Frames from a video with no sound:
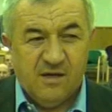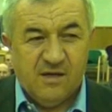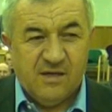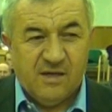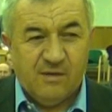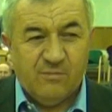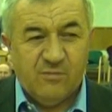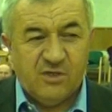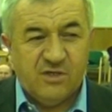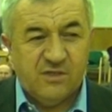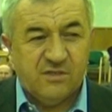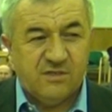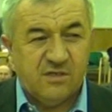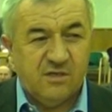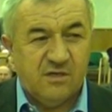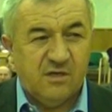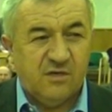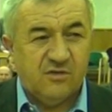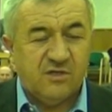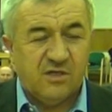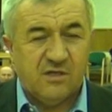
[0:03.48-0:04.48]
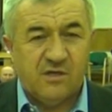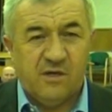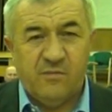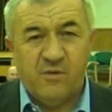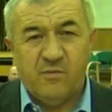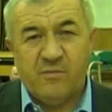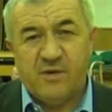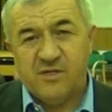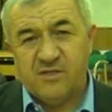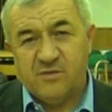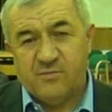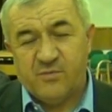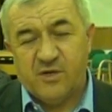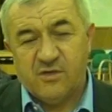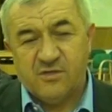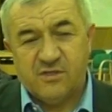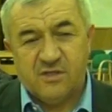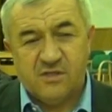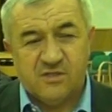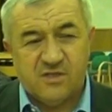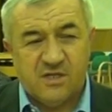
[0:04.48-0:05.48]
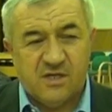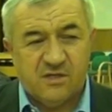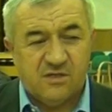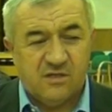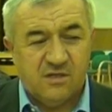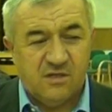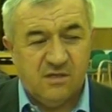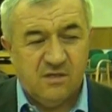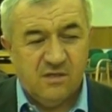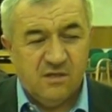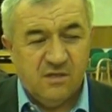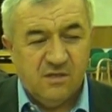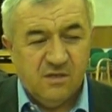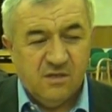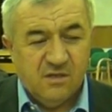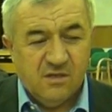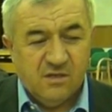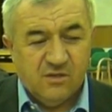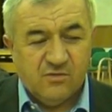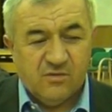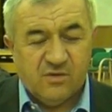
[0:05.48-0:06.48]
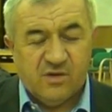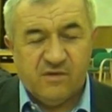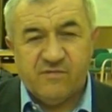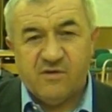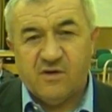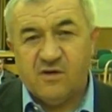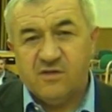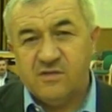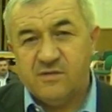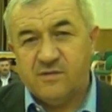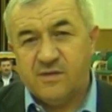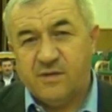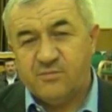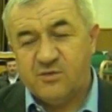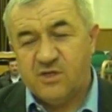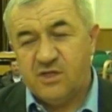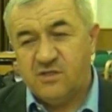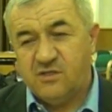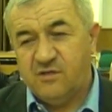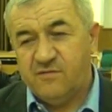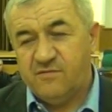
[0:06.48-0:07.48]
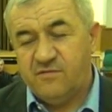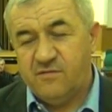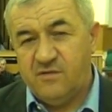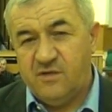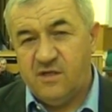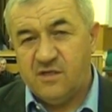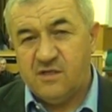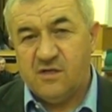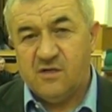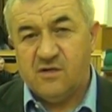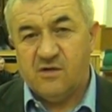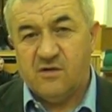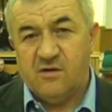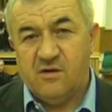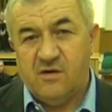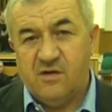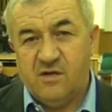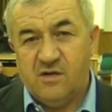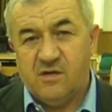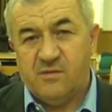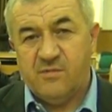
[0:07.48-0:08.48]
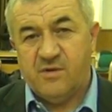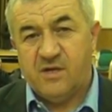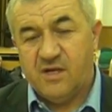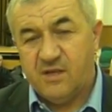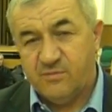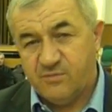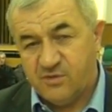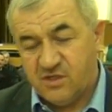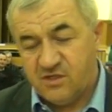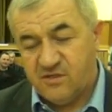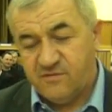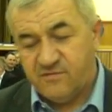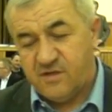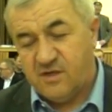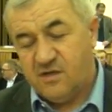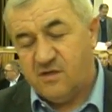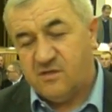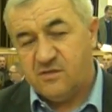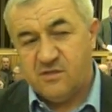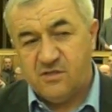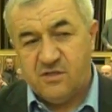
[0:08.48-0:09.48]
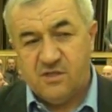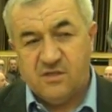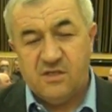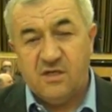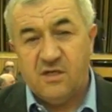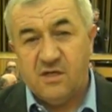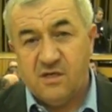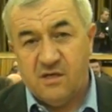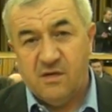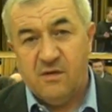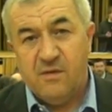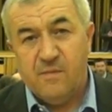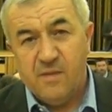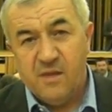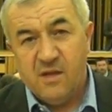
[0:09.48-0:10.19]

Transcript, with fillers: Ja myślę, że oczekujemy bardzo prostych rzeczy, które wychodzą naprzeciw nie tylko rolnikom, ale naprzeciw tego, co się dzieje.